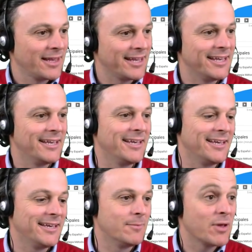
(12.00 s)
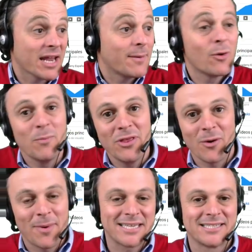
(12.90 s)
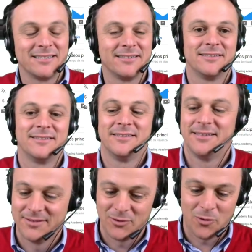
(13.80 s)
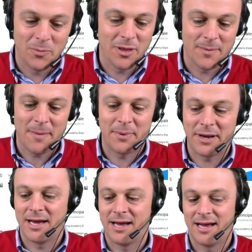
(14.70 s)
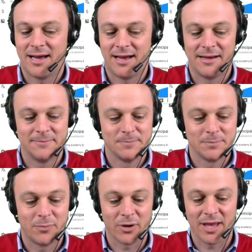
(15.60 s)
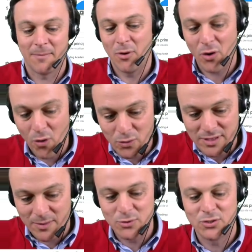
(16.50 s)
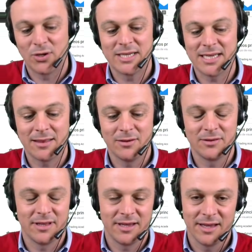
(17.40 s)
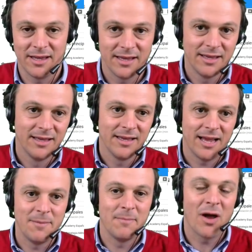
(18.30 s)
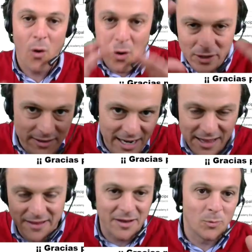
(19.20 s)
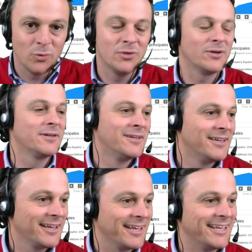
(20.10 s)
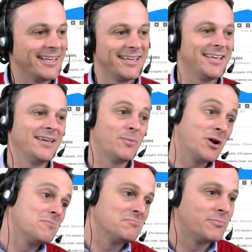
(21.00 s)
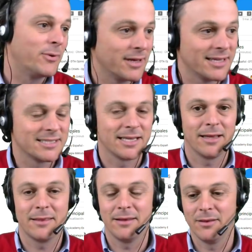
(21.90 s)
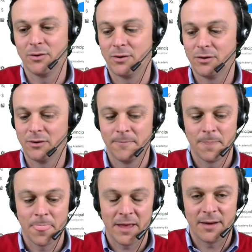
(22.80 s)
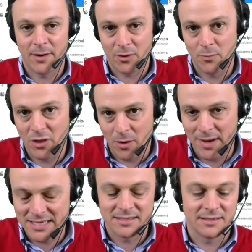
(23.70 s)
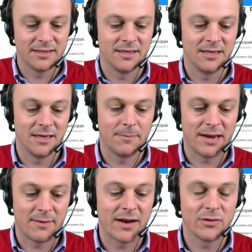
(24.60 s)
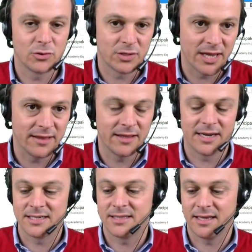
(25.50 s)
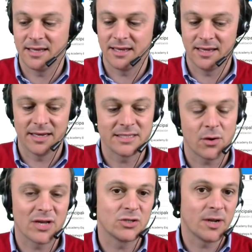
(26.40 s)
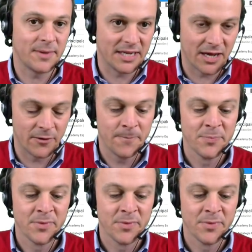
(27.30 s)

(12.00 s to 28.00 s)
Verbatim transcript: Y voy a grabar un vídeo más. Un vídeo más para... Porque veo que os gusta mucho la sección de el mejor trader del mundo. Y bueno, pues he decidido grabar un vídeo más eh, para hablar de otro trader, este, en esta ocasión americano.